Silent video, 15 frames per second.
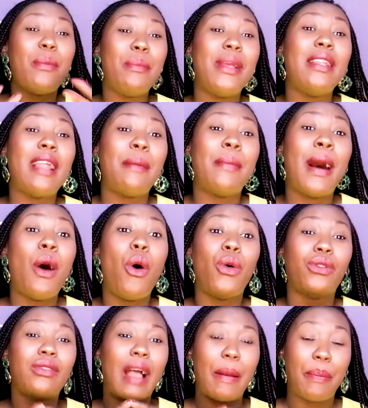Mais là-bas,
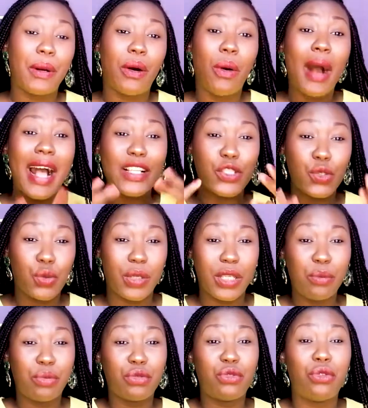on t'apprend à
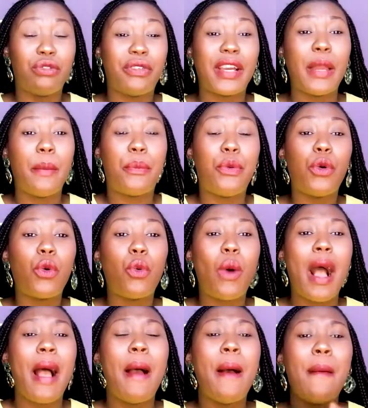sourire pour de vrai.
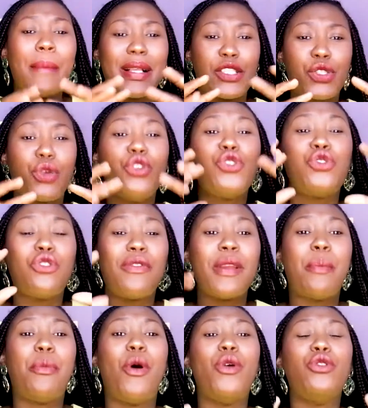Pourquoi Parce que je
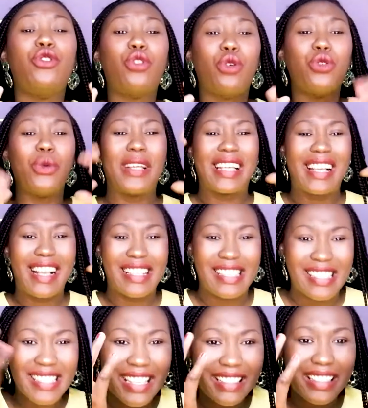vais prendre le temps de
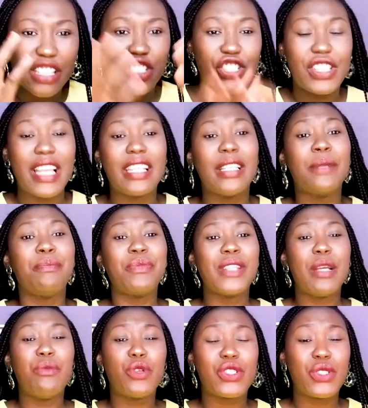casser tes chaînes
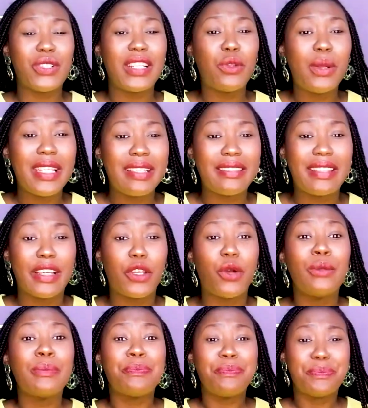émotionnelles de
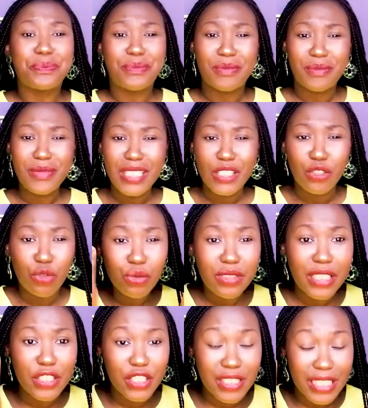l'intérieur
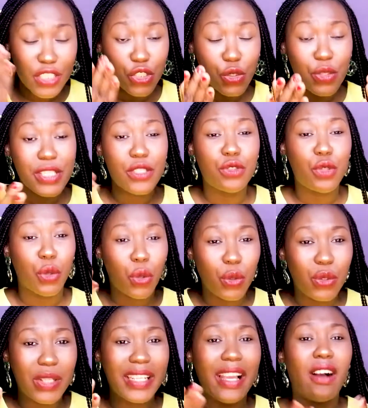toutes ces choses qui te
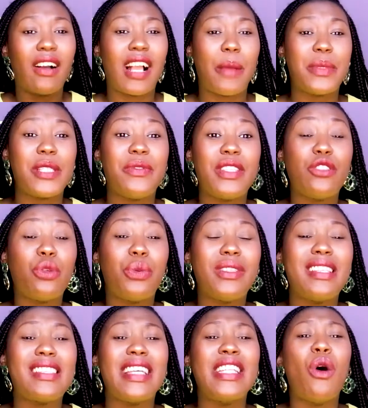retenaient en captivité depuis
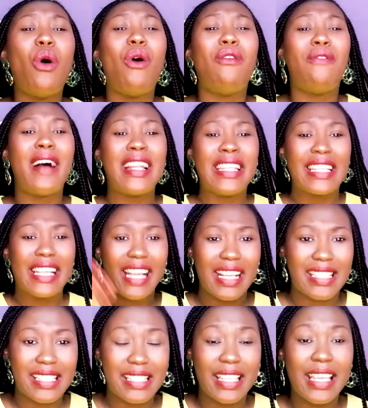des années, on va les
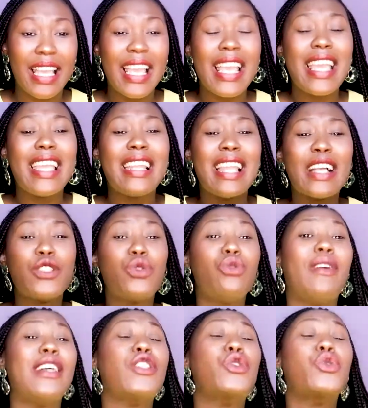casser. Et là,
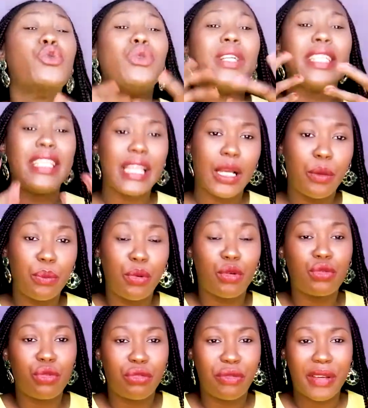tu vas sourire
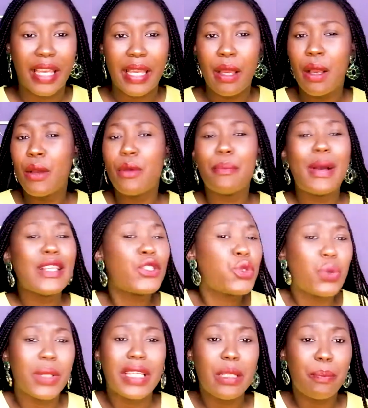pour de vrai. Pas
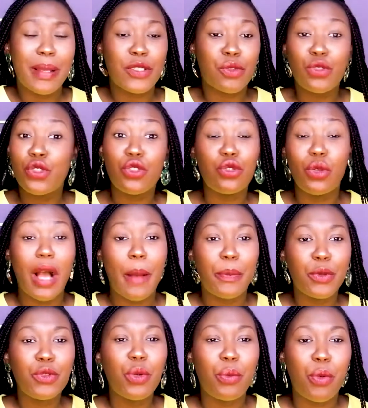sourire parce que tu n'auras
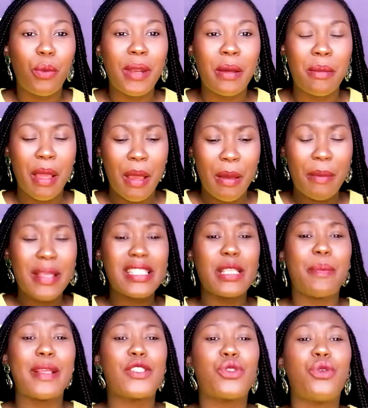plus de problème, mais
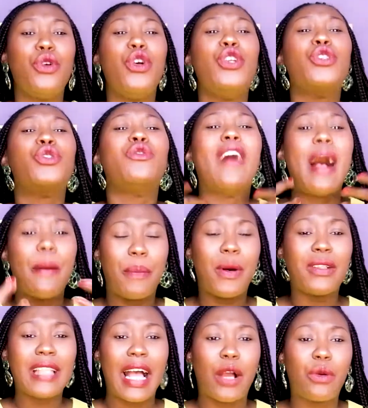c'est parce que tu vas
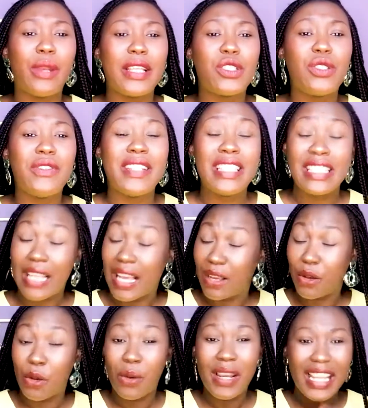apprendre à
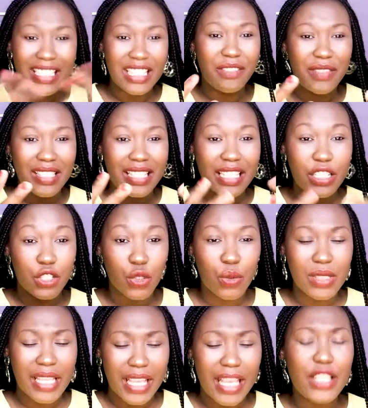relativiser, les
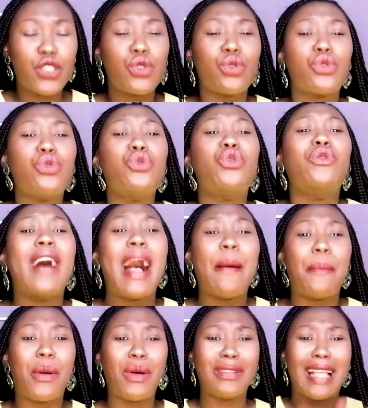choses et surtout, tu vas
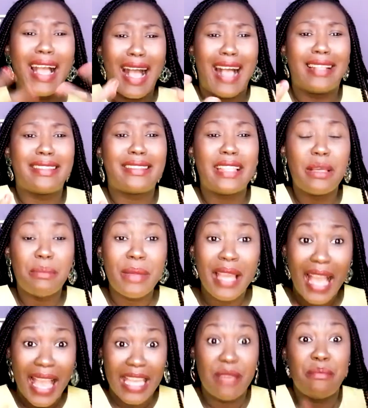apprendre à
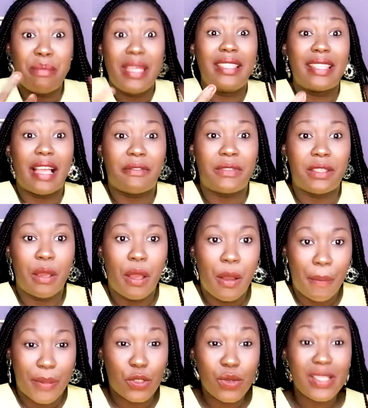t'aimer, à aimer ta vie.
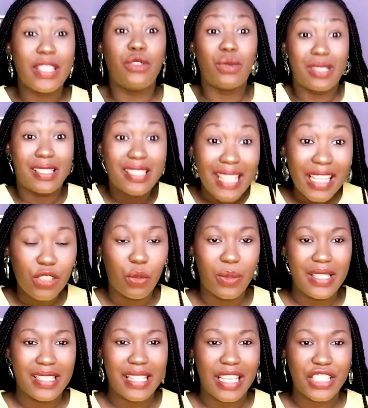Parce que c'est de ça dont
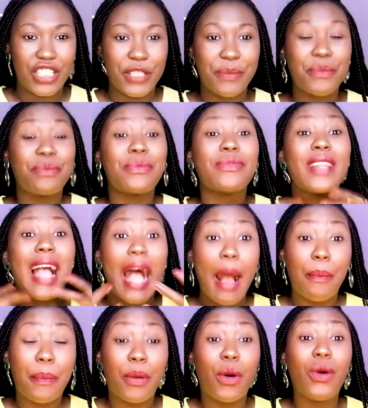il s'agit.
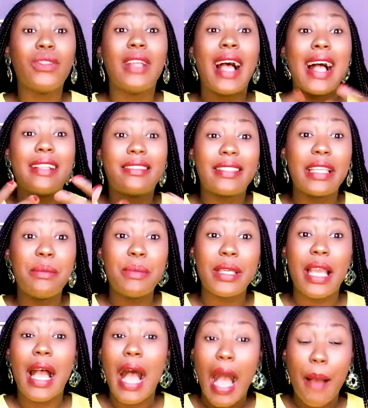Apprendre à
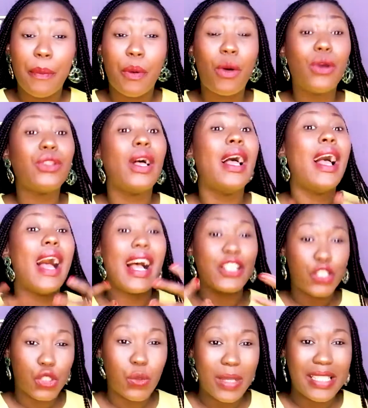t'aimer, apprendre à
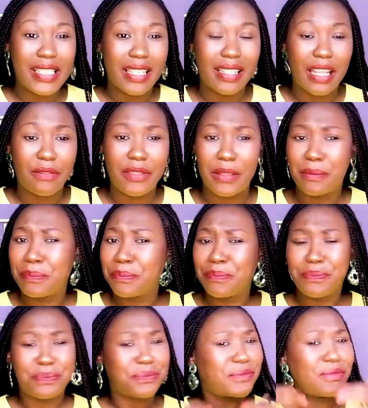choisir la vie.
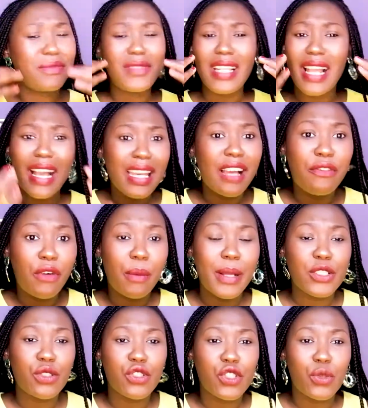À la
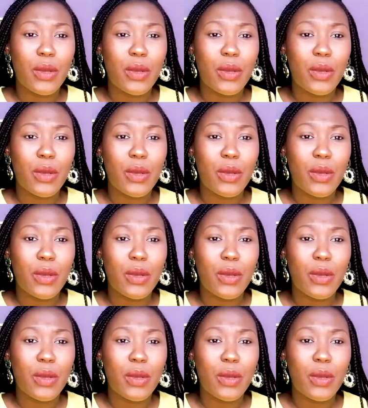formation